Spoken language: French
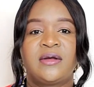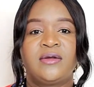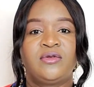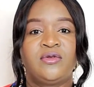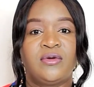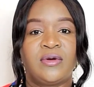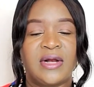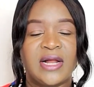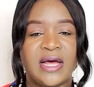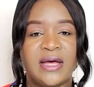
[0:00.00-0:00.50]

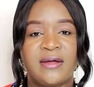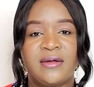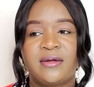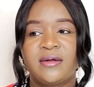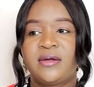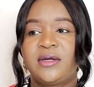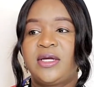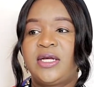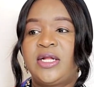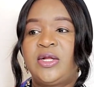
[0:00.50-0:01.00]
de l'un
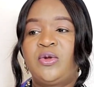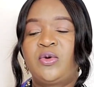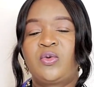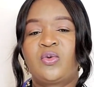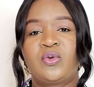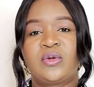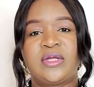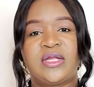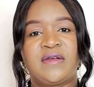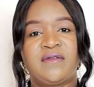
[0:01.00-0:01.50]
et le
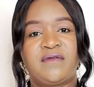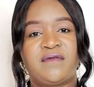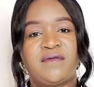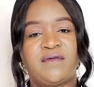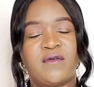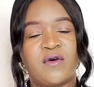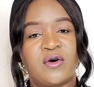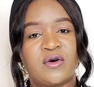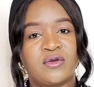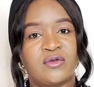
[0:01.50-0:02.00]
côté
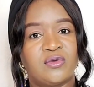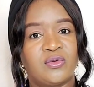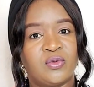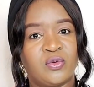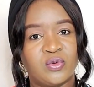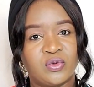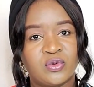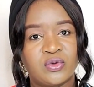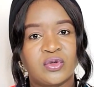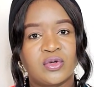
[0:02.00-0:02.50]
fort de
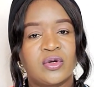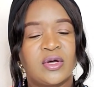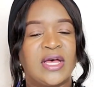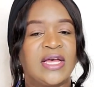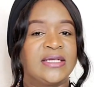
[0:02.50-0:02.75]
l'autre,